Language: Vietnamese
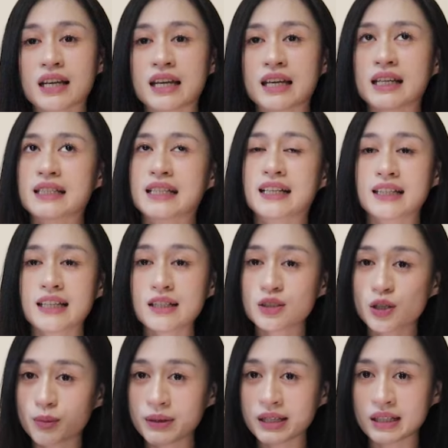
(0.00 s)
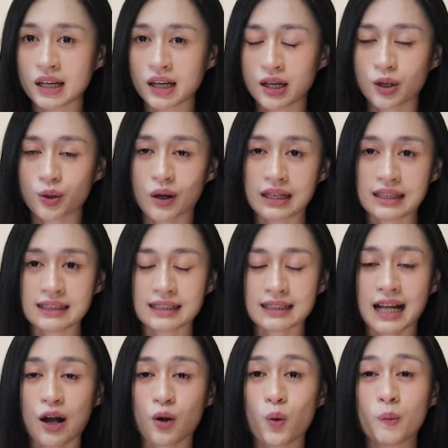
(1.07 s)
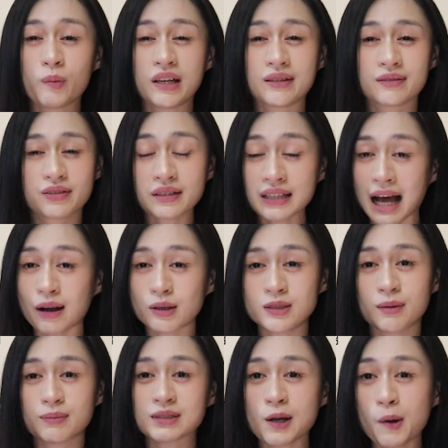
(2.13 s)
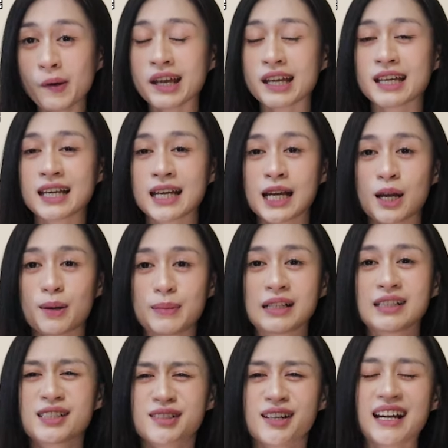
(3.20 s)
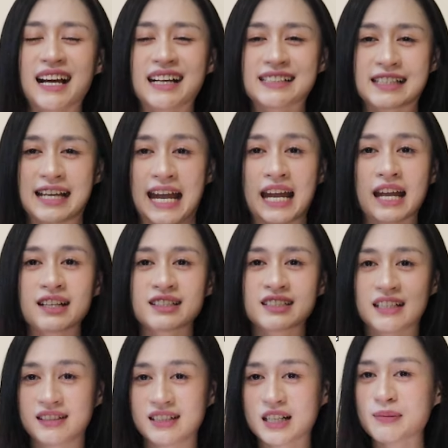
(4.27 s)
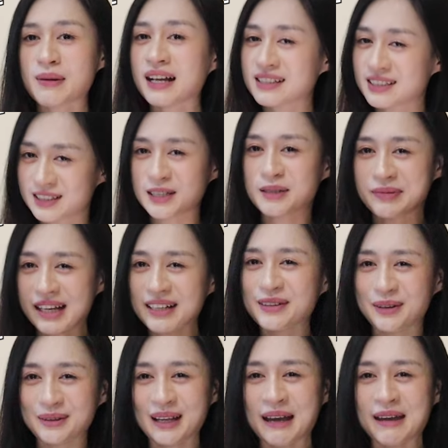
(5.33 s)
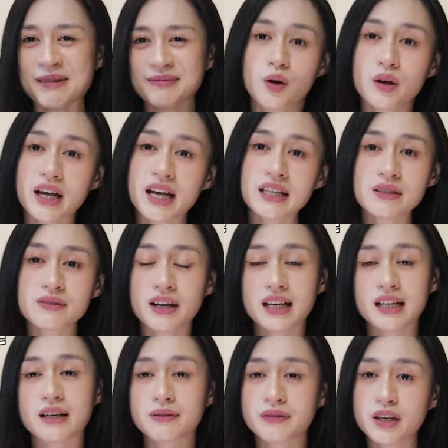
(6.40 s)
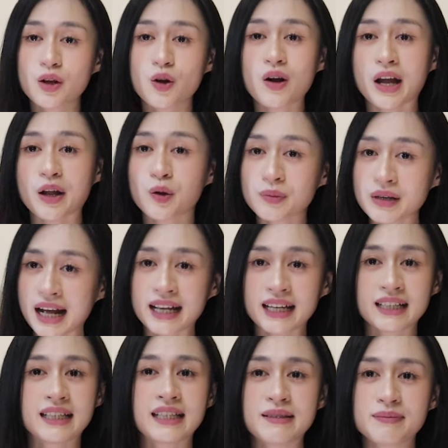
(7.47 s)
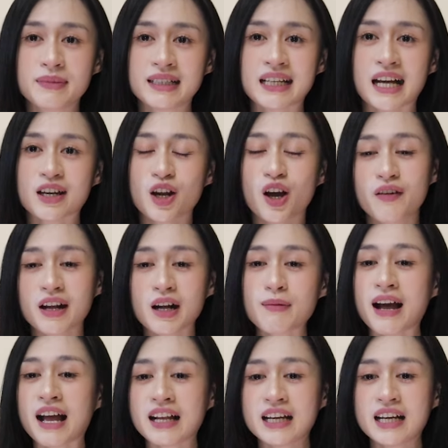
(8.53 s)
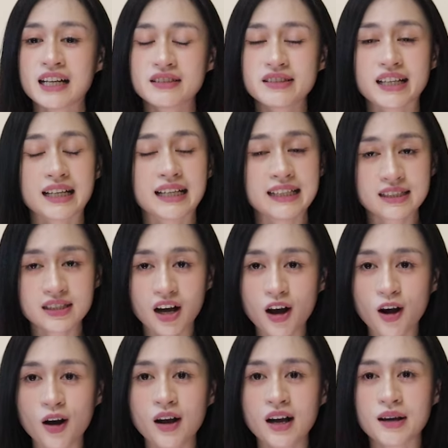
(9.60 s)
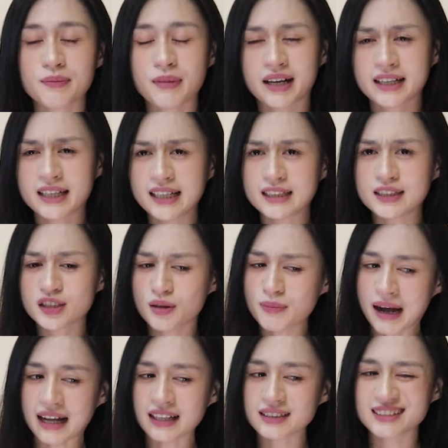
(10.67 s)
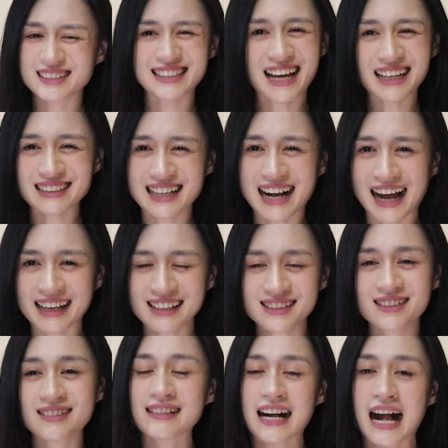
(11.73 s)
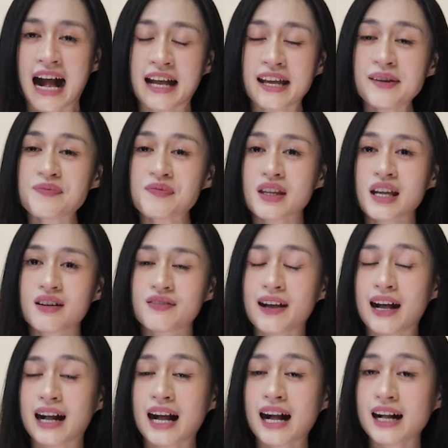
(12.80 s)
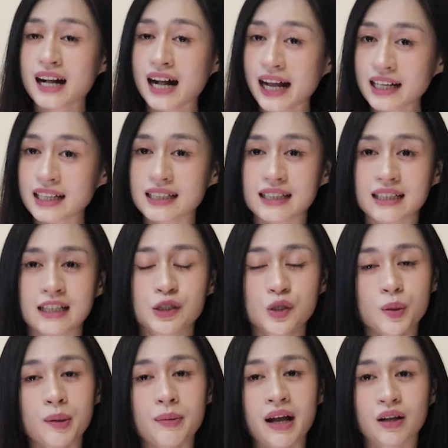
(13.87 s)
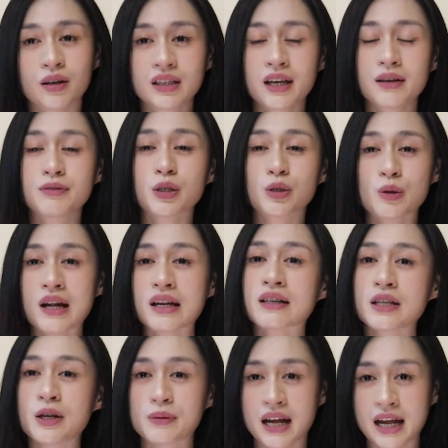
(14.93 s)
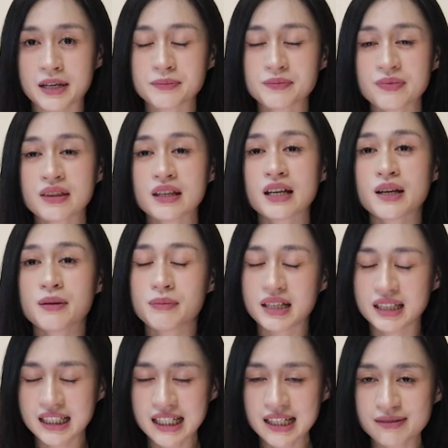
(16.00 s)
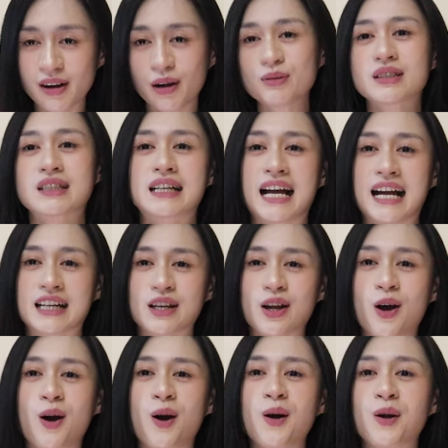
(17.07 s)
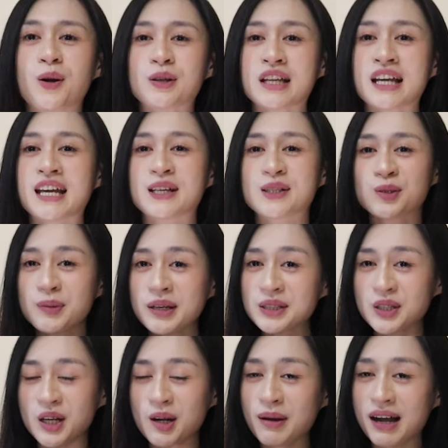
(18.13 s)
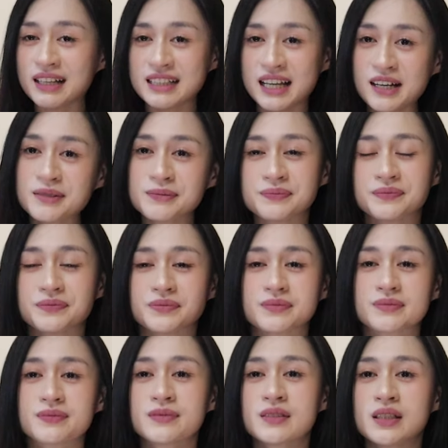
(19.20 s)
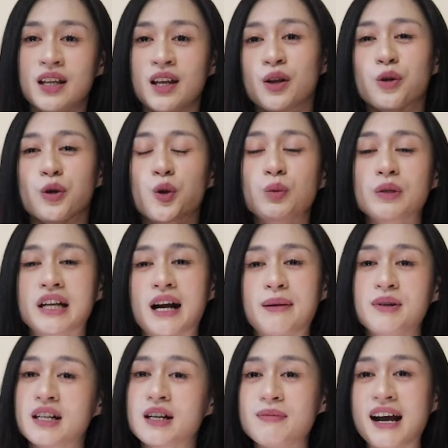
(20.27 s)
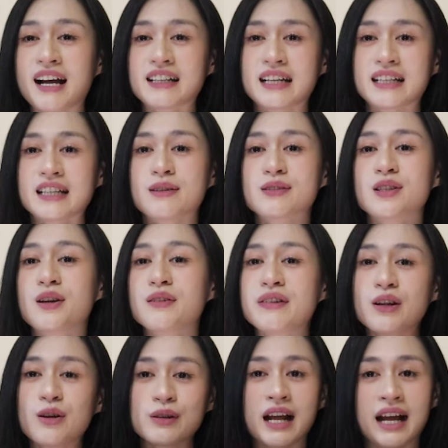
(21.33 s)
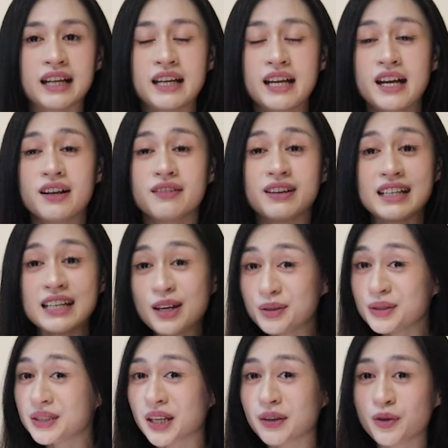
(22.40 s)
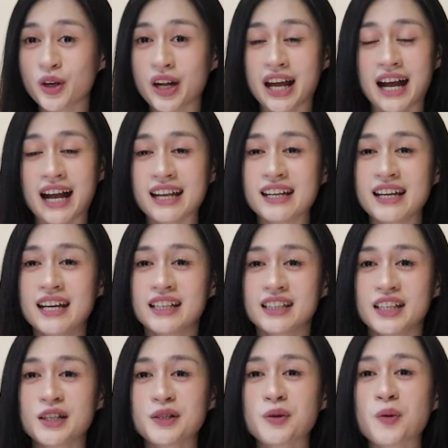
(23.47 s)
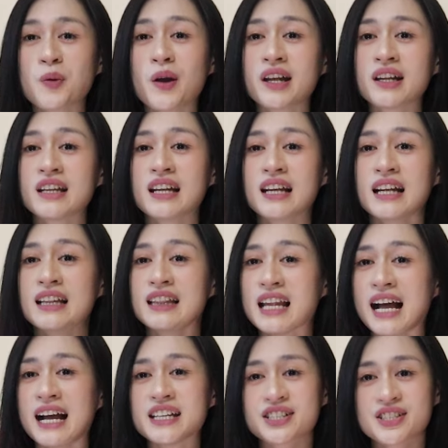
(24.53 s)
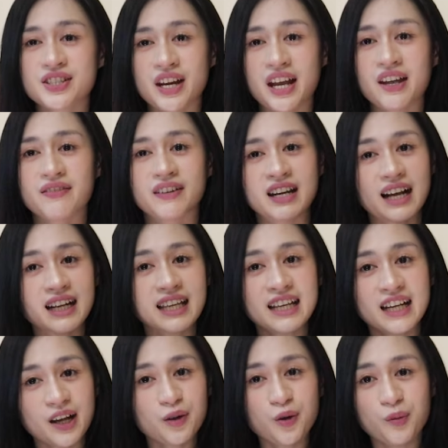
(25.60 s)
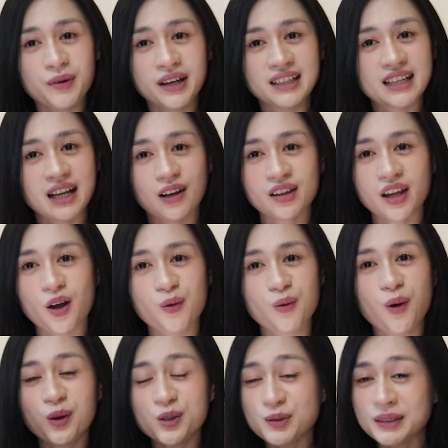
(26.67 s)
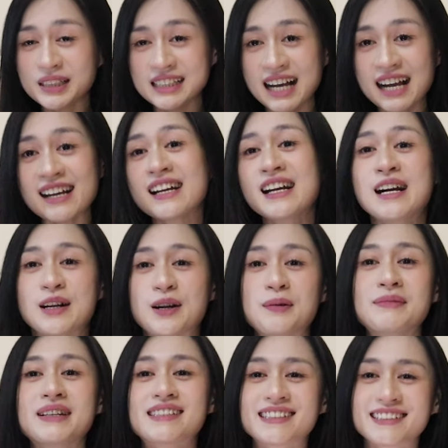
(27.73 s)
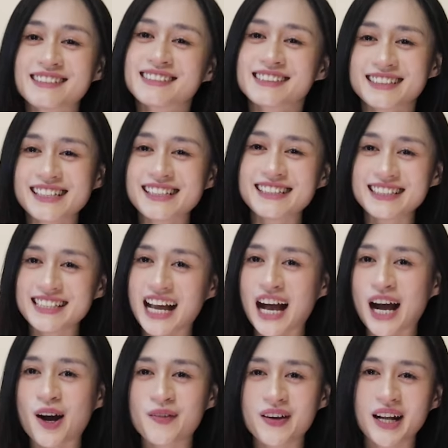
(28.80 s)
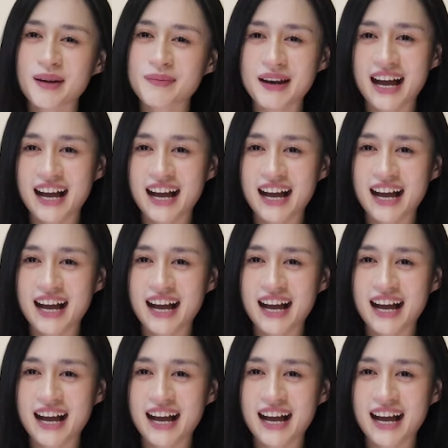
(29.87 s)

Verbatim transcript: thể nhắn tin cho mình qua insta của mình phương thảo zoe mình hứa là sẽ trả lời các bạn sớm nhất có thể ok như vậy là video ngày hôm nay thì mình đã nói với các bạn những cái lý do mà khiến cho bạn nhát gái sợ gái và các cách để giúp các bạn có thể vượt qua được điều này mình hy vọng rằng là nó có thể giúp ích cho các bạn nhé cuối cùng thì cảm ơn các bạn đã theo dõi video này và nếu như thấy video này hay thì đừng quên like, share và đăng ký kênh của mình để có thể ủng hộ cho mình nhé. Còn bây giờ xin chào và hẹn gặp